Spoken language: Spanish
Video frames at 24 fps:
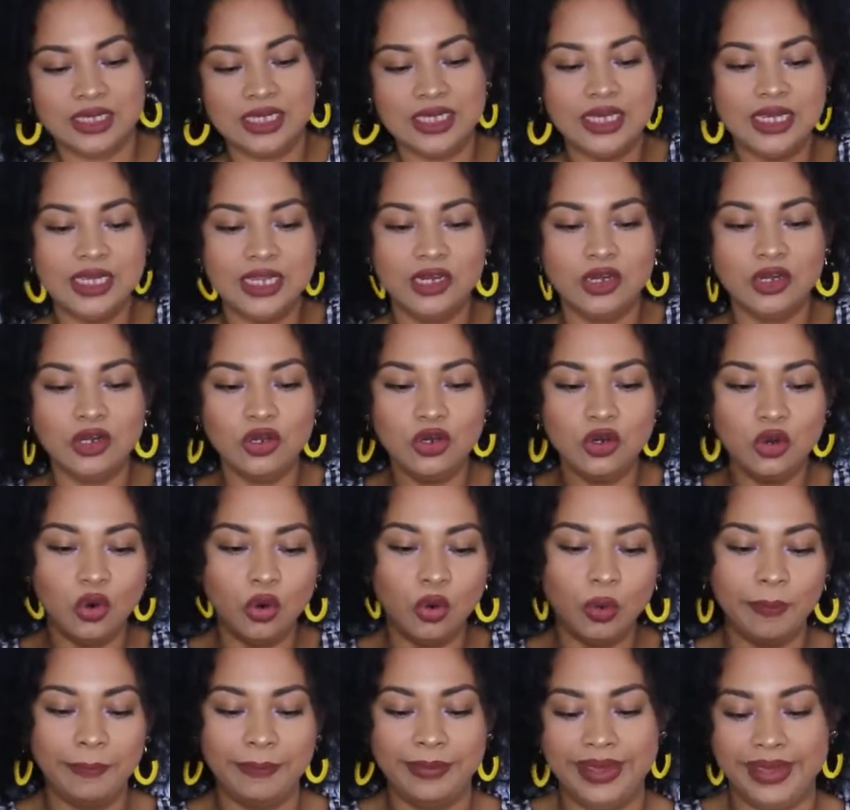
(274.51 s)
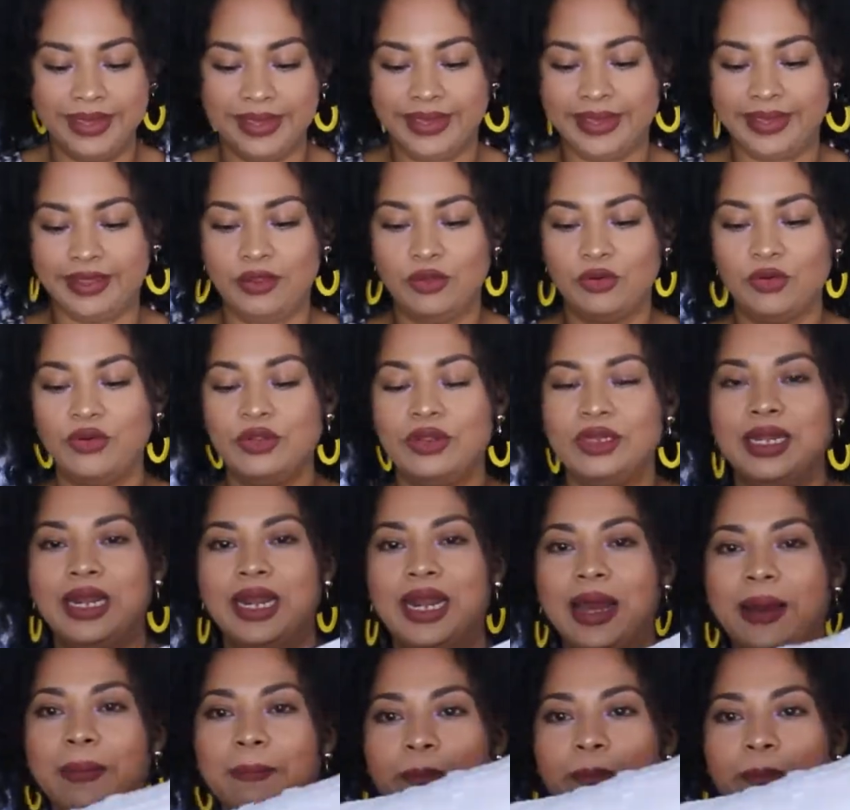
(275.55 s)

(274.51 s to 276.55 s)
y no me quedó de las